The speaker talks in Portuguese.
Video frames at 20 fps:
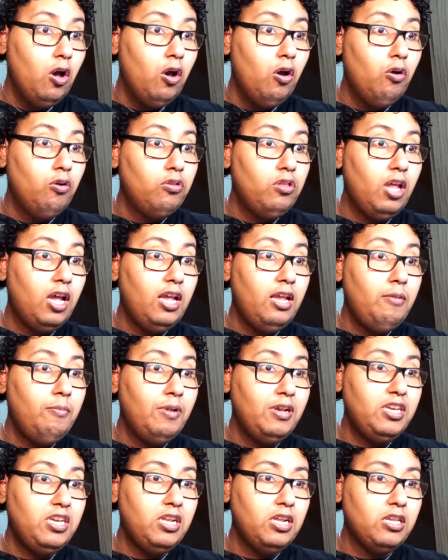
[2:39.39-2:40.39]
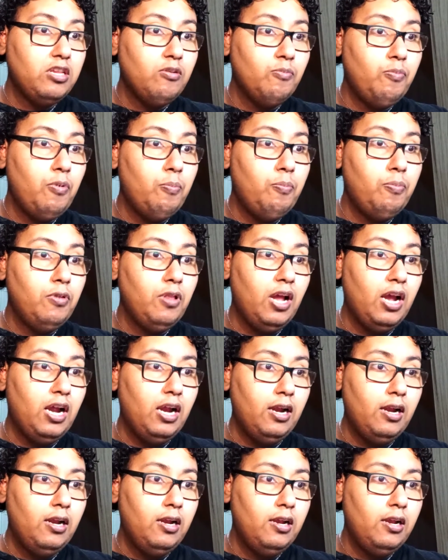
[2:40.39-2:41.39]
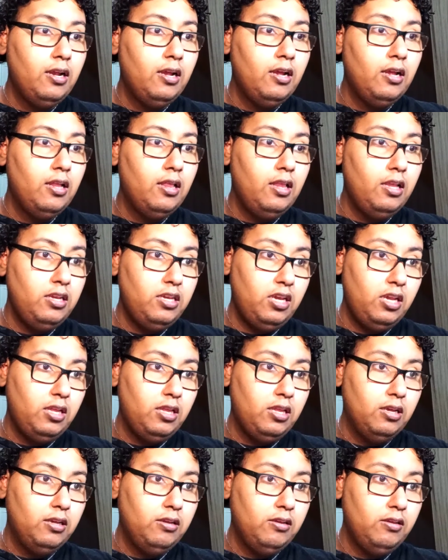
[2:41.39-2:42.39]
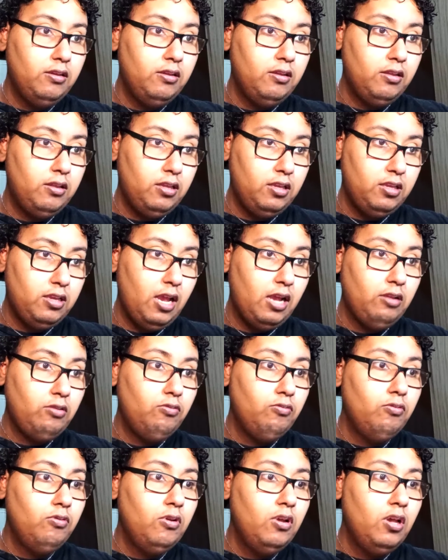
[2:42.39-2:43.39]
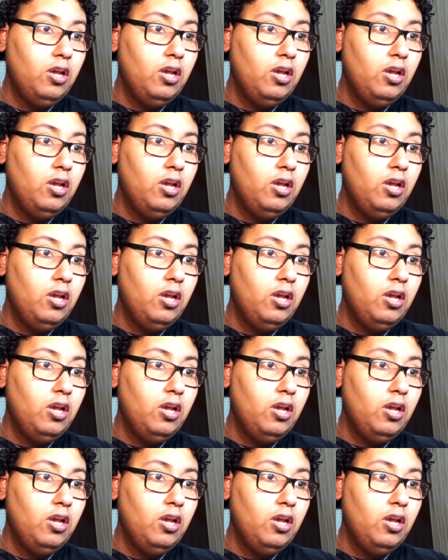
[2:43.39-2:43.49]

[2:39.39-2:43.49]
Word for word: ou da imaginação popular. Legenda, certo?